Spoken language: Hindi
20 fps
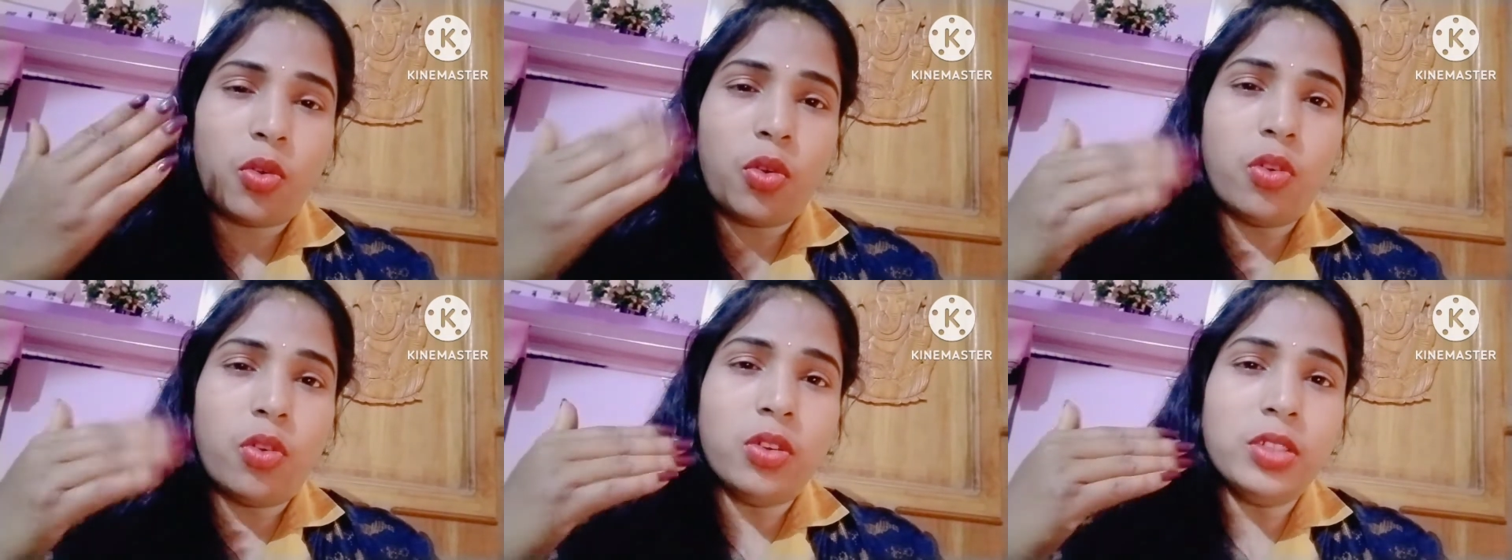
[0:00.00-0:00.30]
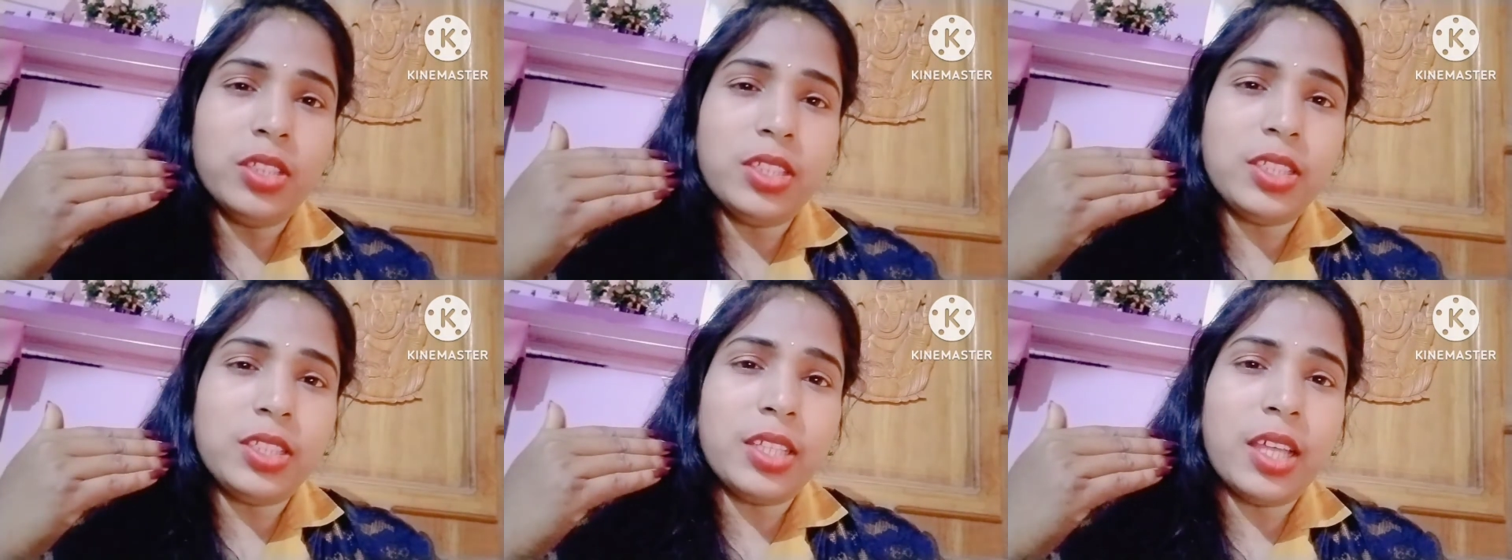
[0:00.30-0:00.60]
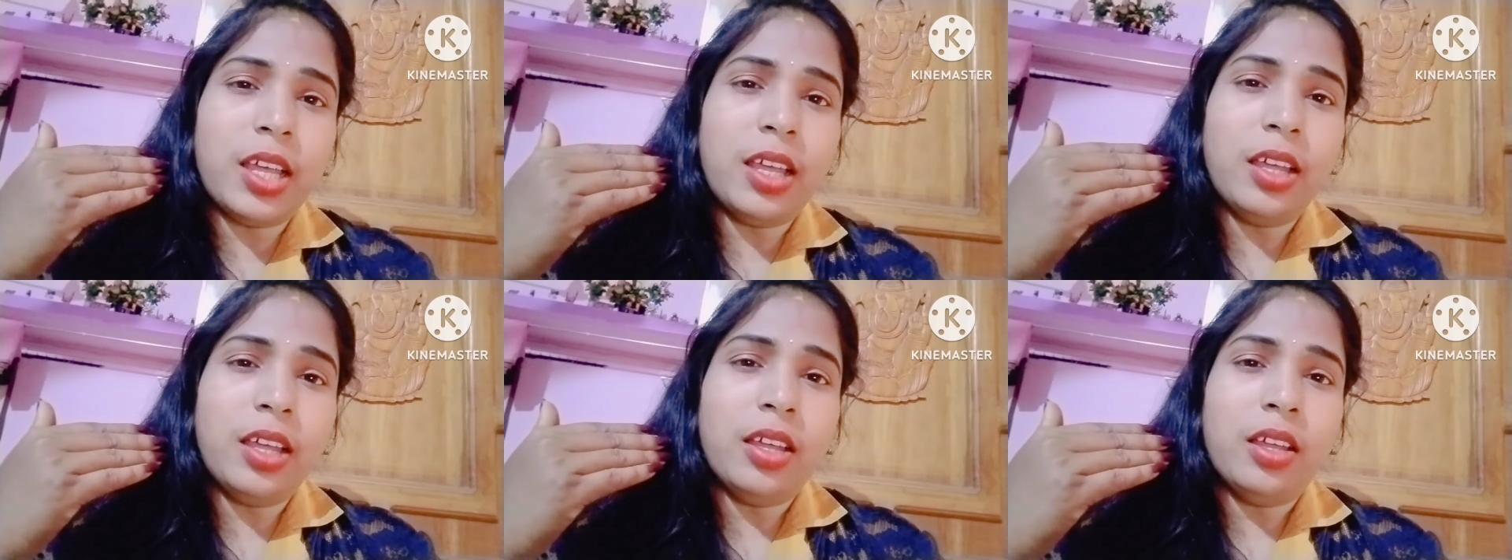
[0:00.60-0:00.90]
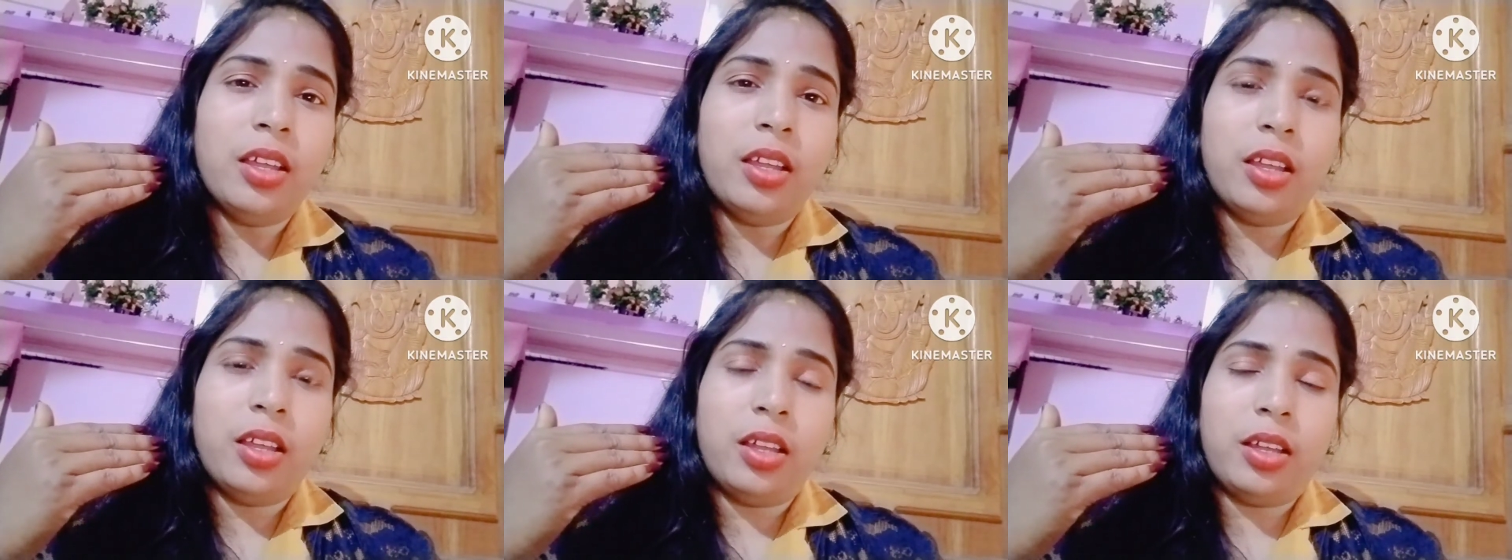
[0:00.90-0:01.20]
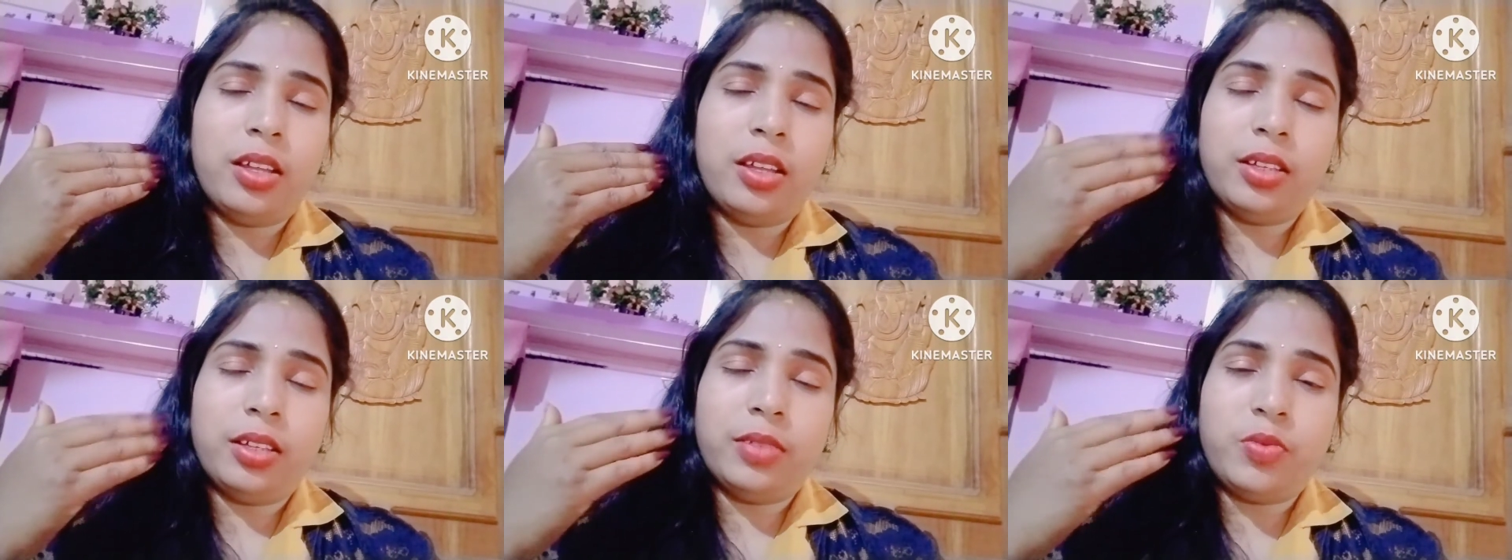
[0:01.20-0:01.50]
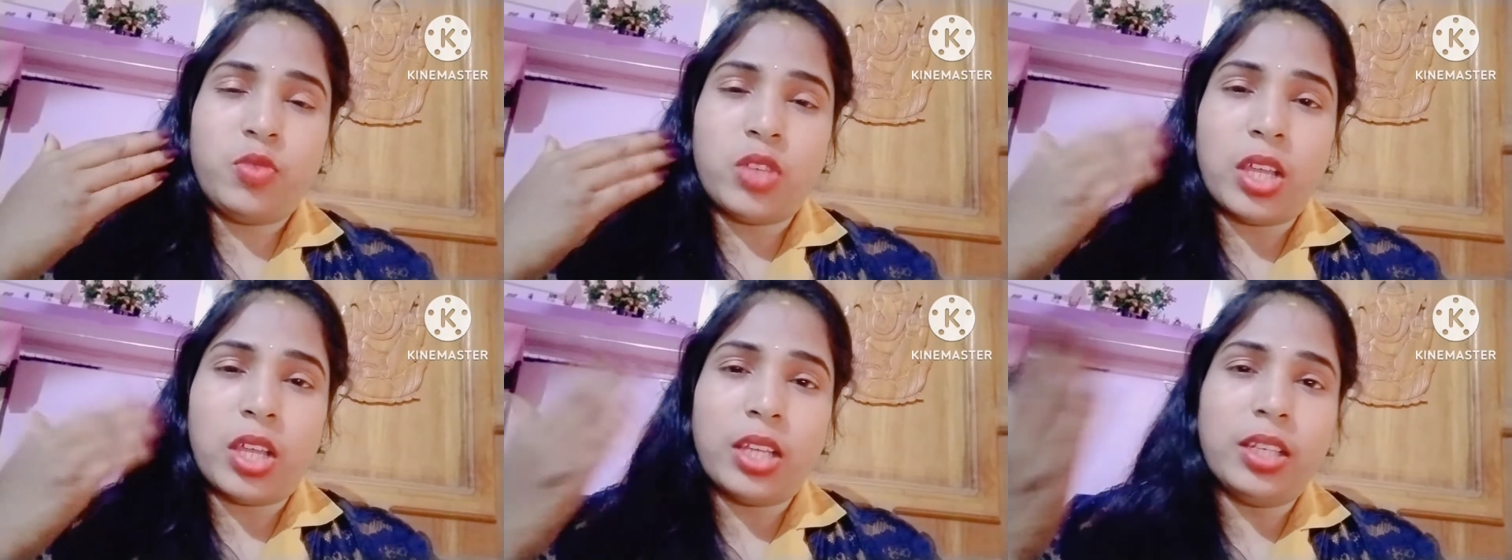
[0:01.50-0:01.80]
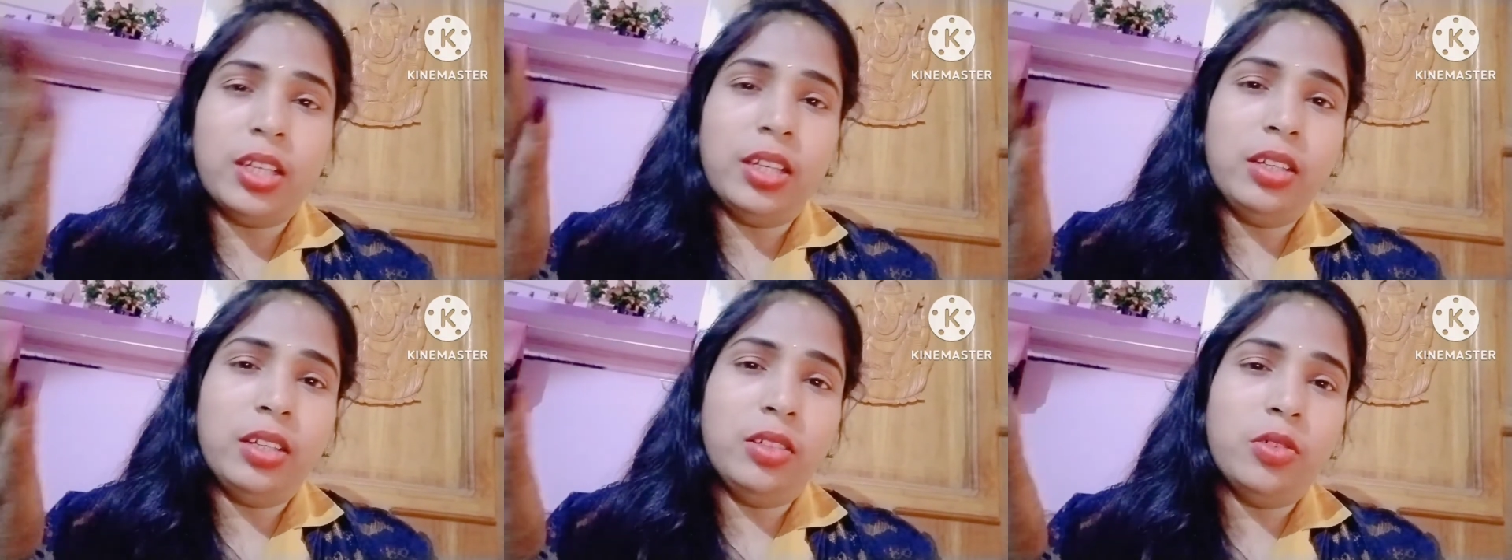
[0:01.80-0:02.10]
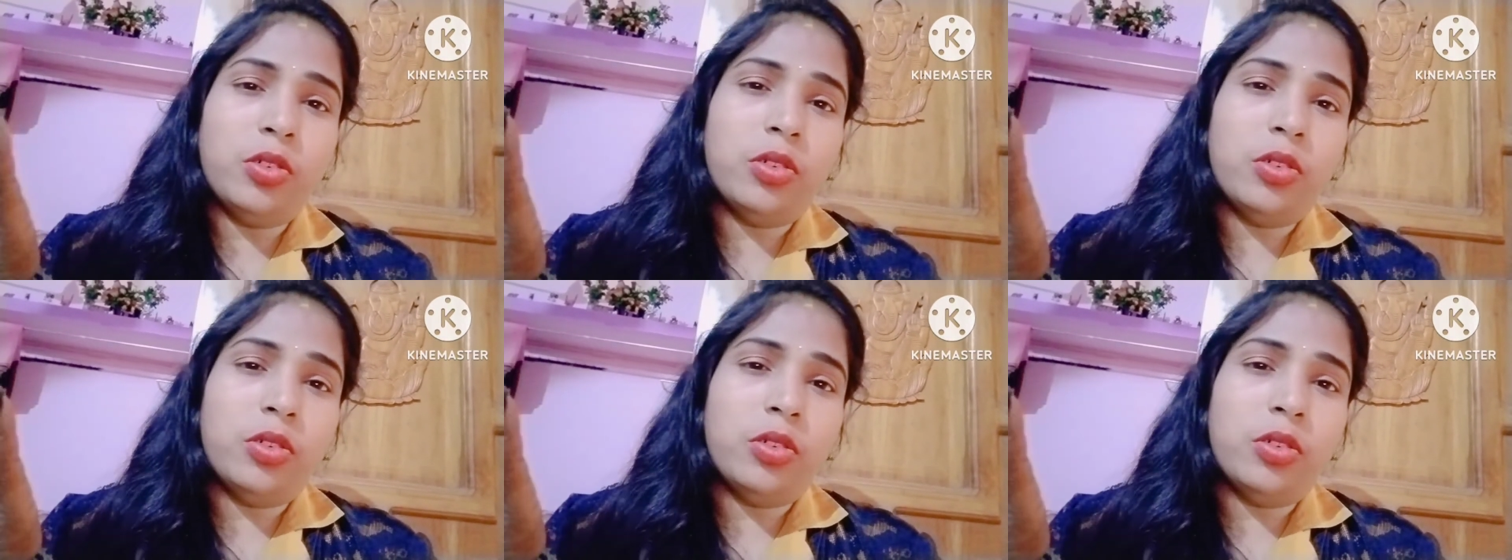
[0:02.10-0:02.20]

कौन सा चैनल